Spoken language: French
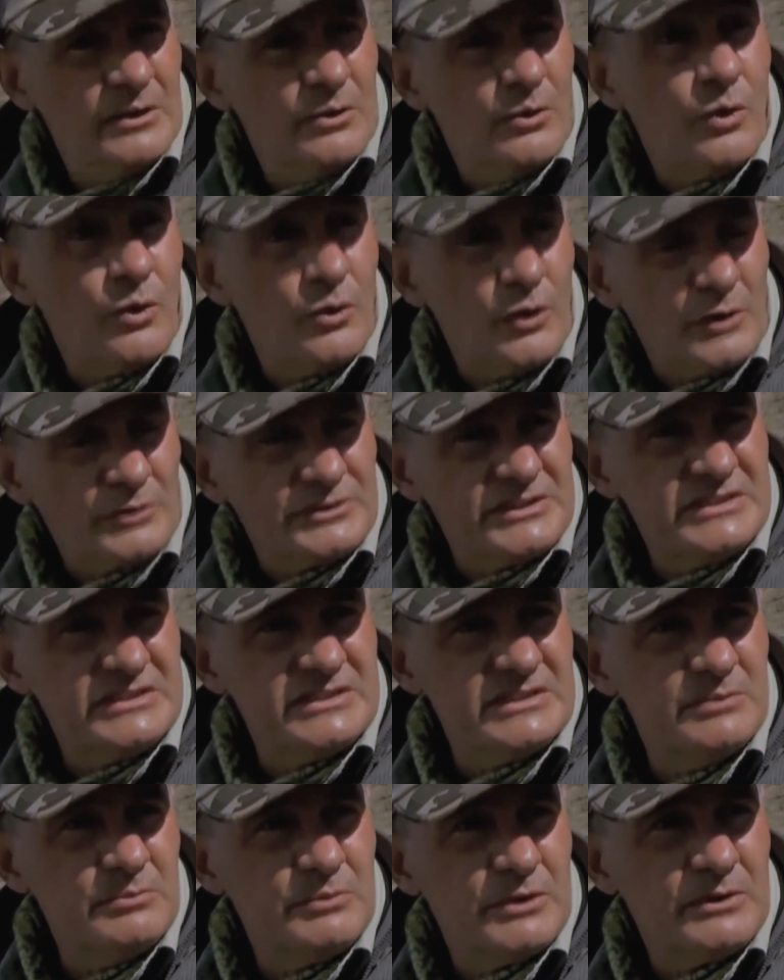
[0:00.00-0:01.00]
On
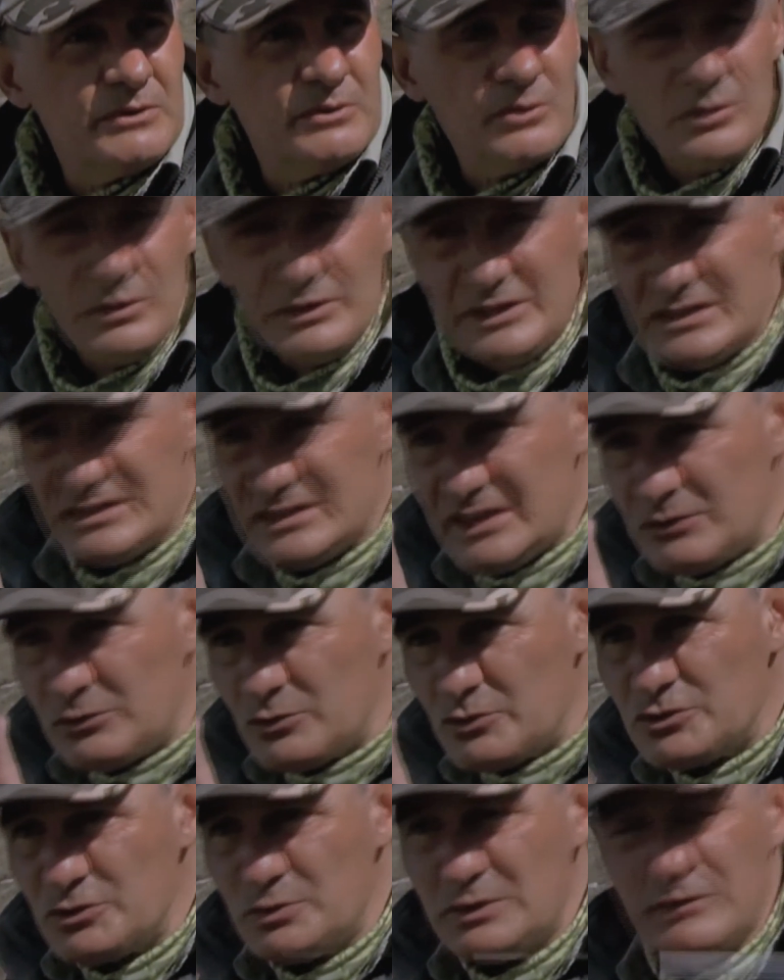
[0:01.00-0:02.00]
anticipe, on essaie de
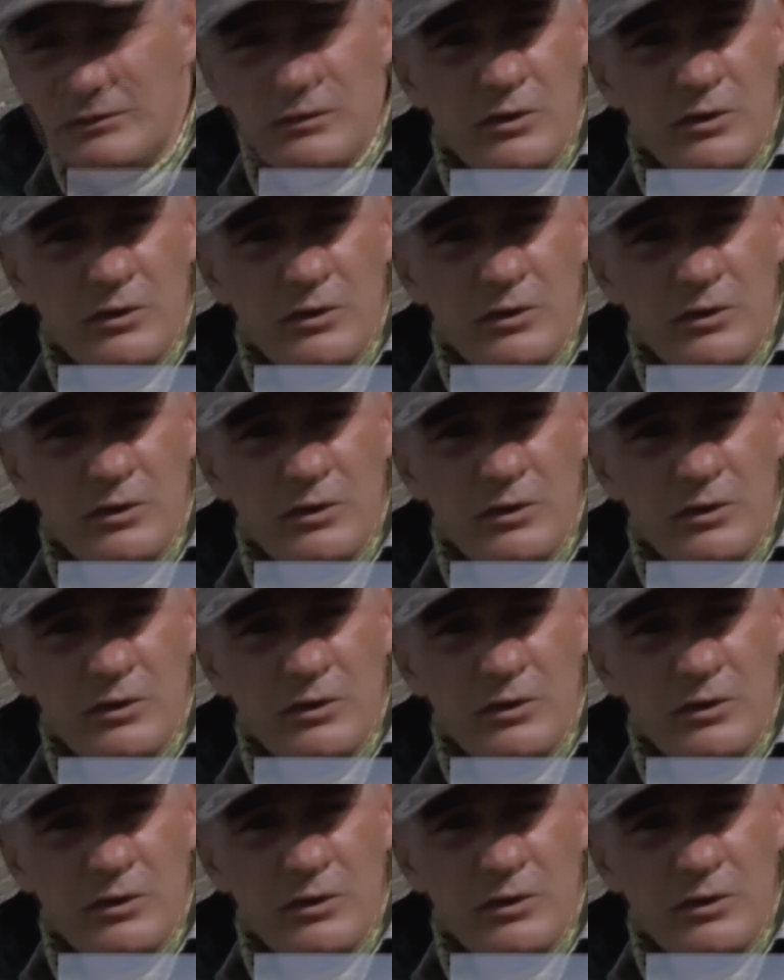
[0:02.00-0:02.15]
suivre